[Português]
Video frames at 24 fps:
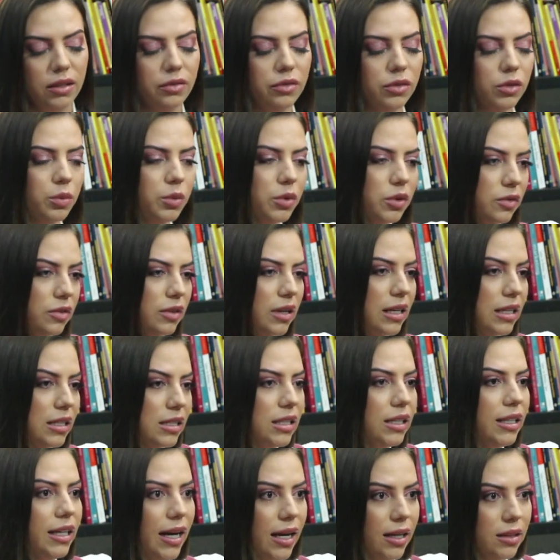Fico muito feliz
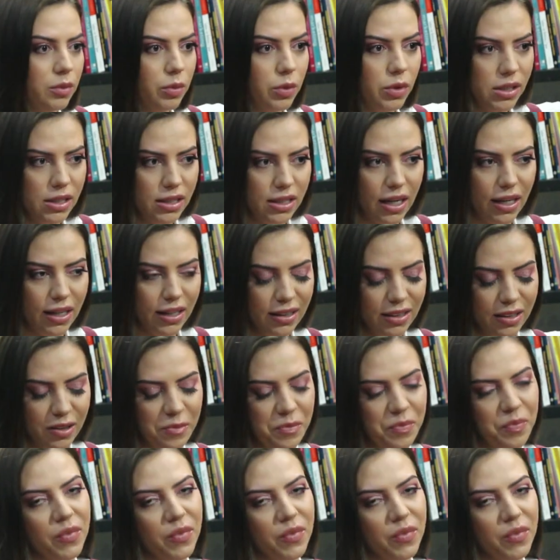e grato por estar aqui.